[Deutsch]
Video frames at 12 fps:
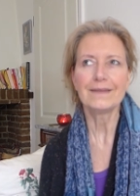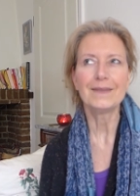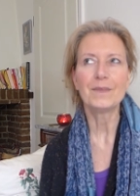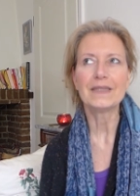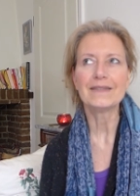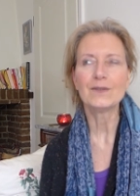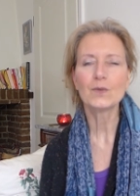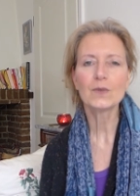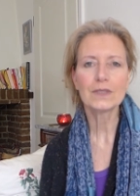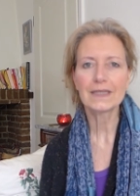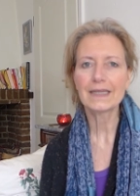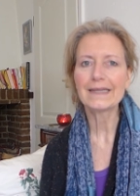
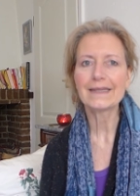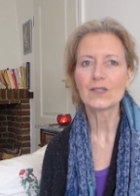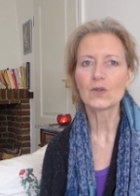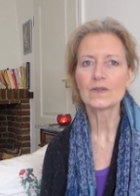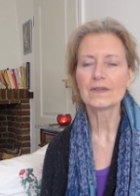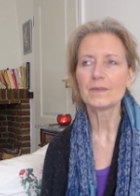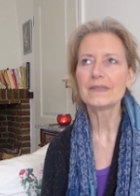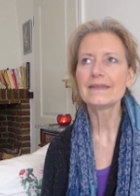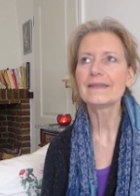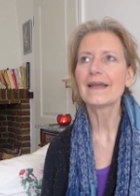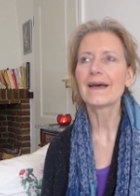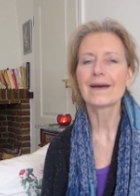Dimensionen klingt ja schon so ein
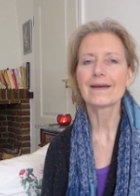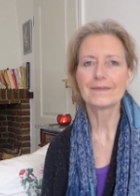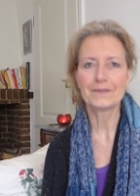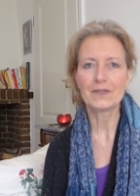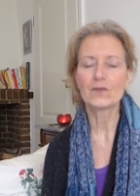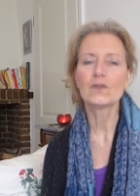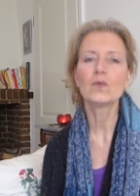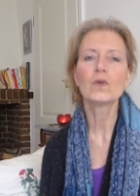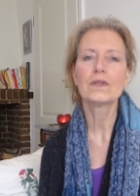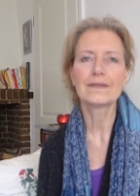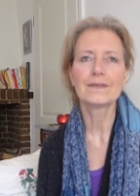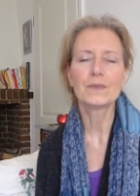bisschen nach, ich
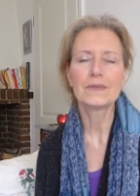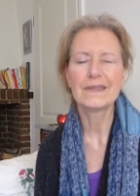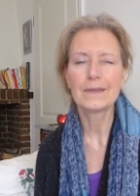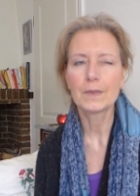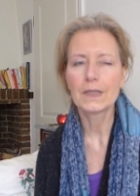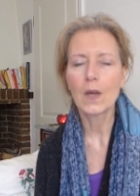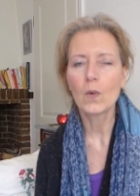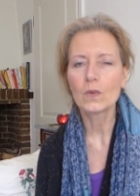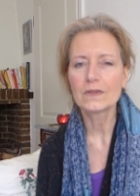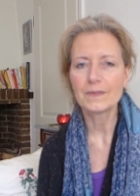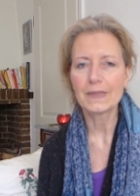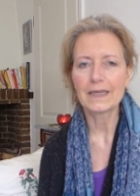versuche das ein bisschen mit
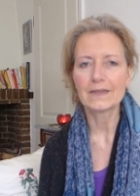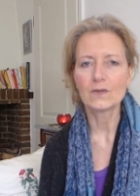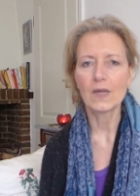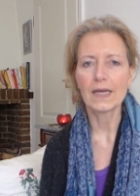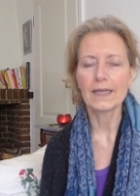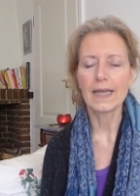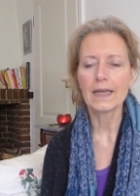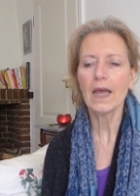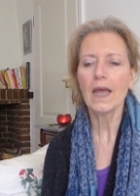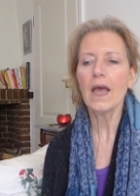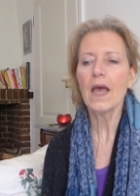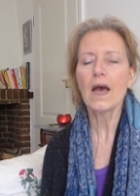Augenzwinkern zu erklären,
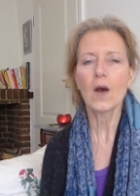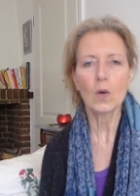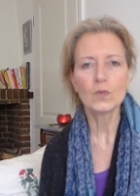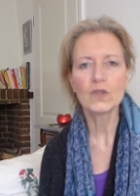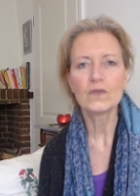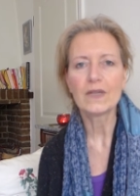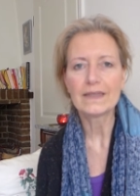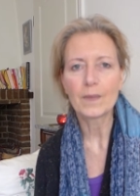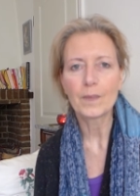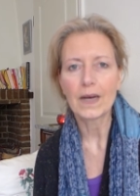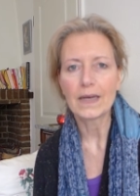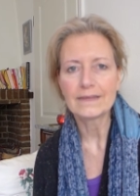Raumschiffe
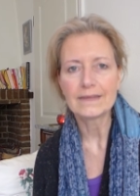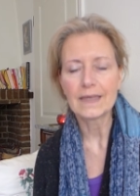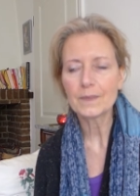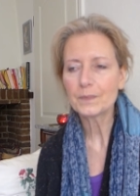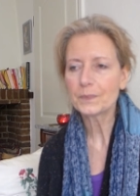Enterprise, ja.